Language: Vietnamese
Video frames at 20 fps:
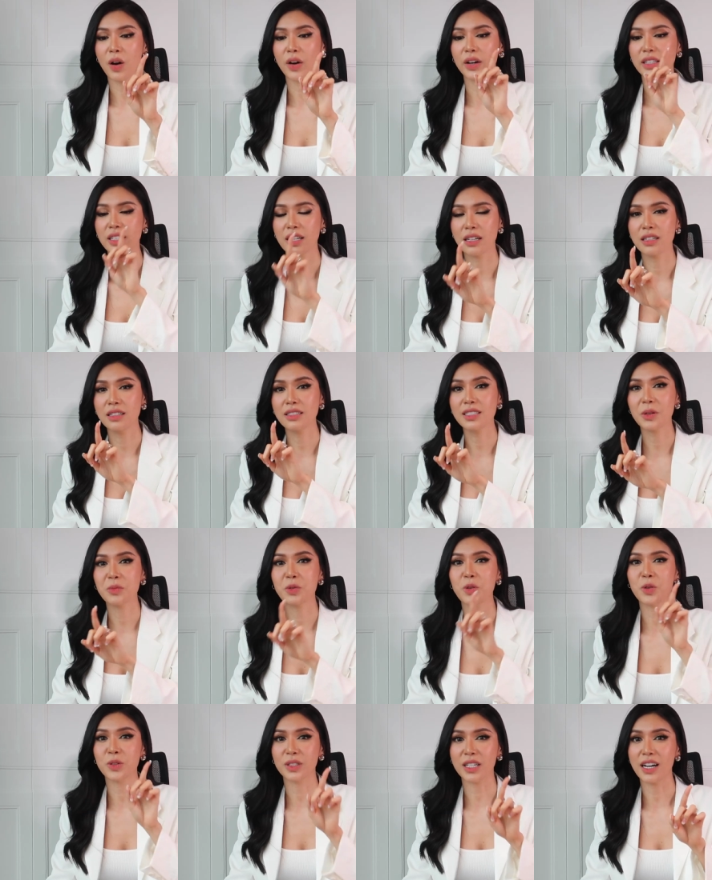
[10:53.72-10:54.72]
mọi thứ
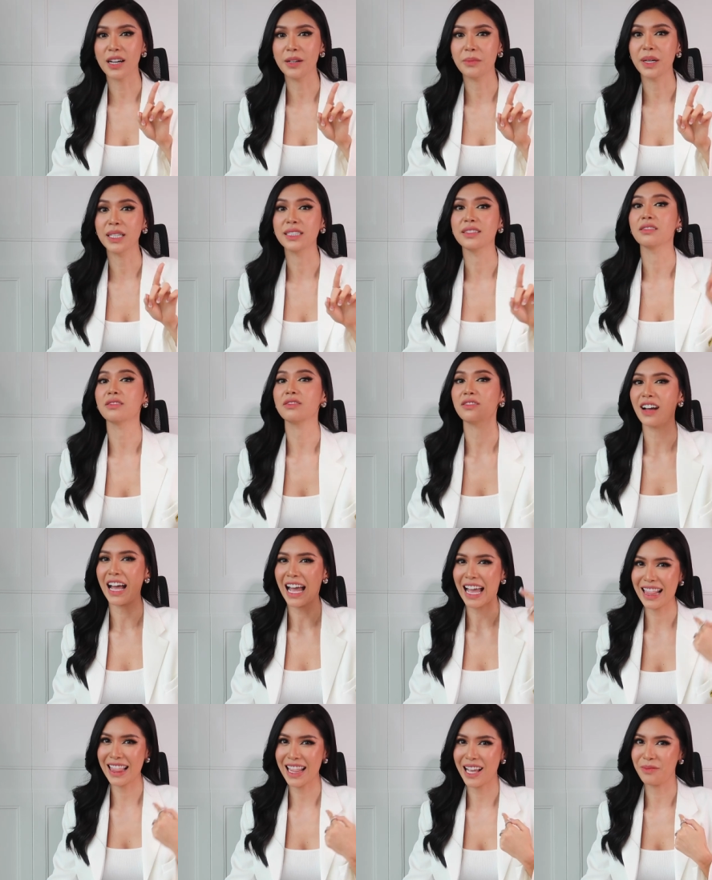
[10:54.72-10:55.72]
trong cuộc đời mình
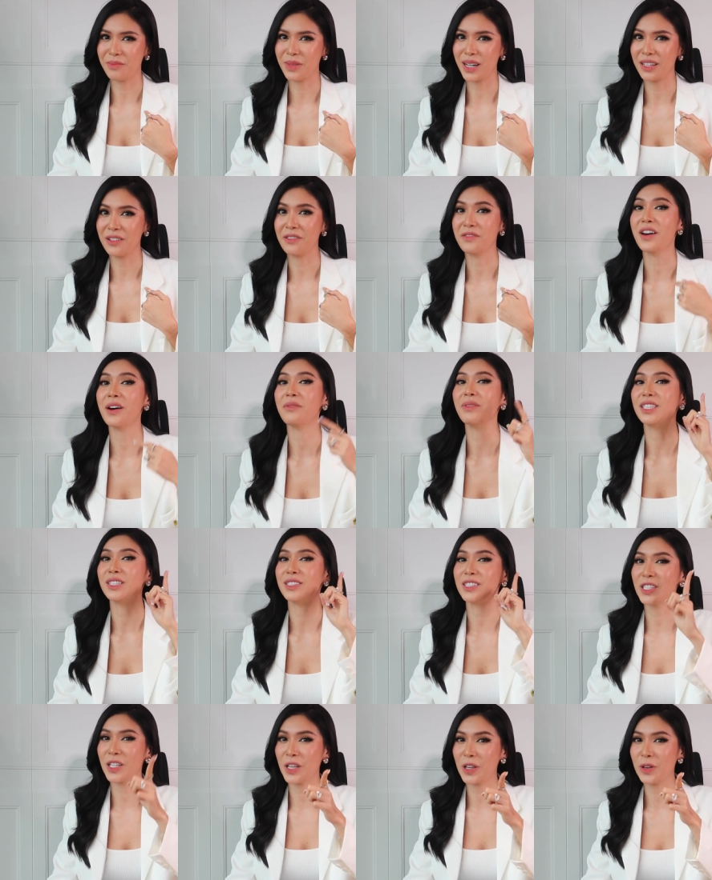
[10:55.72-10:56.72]
phải là mình và
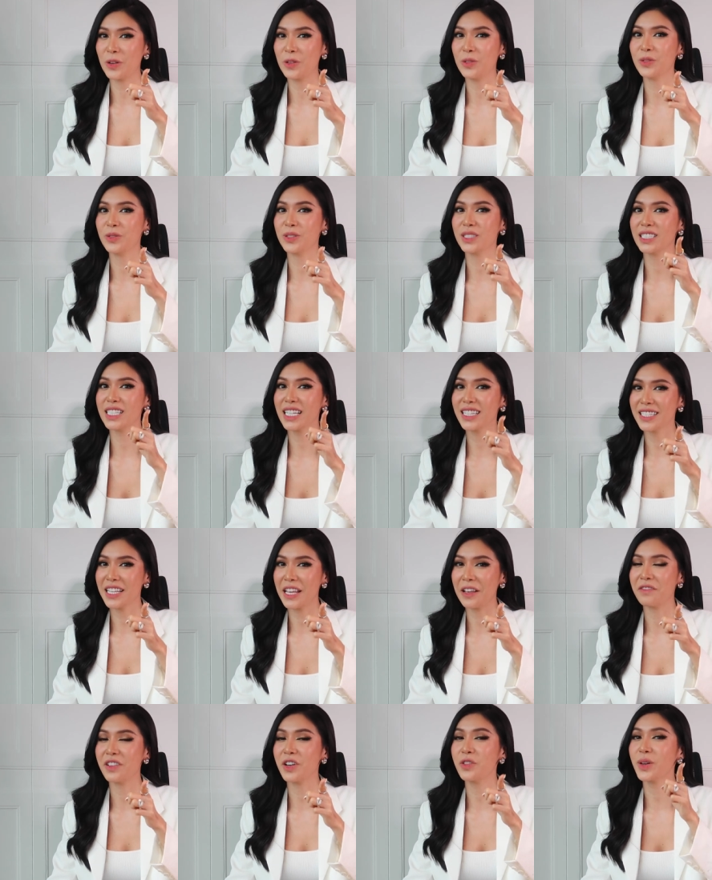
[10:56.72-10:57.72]
mình chịu trách
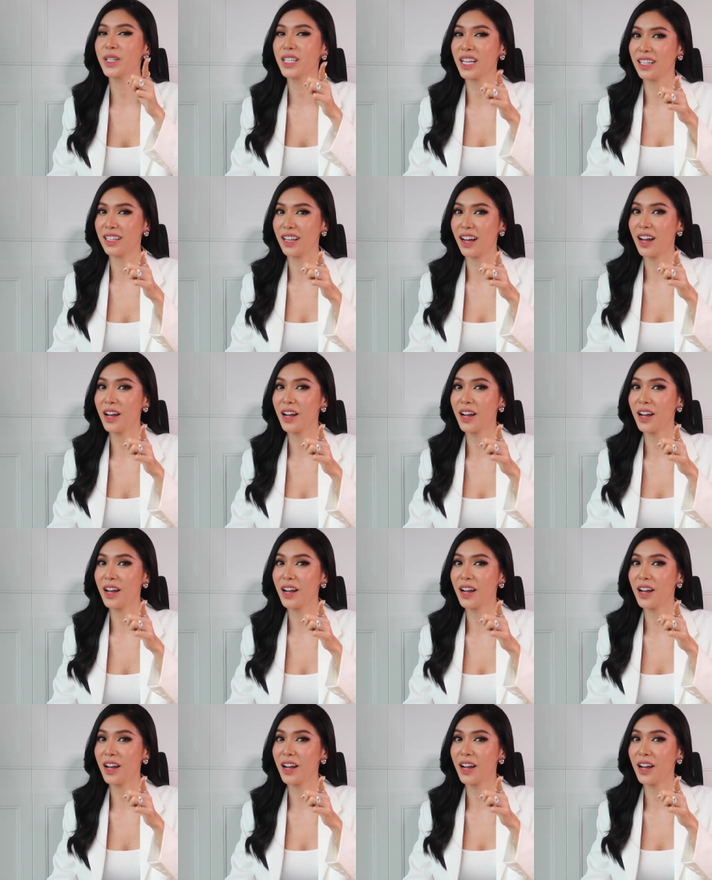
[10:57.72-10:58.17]
nhiệm với quyết định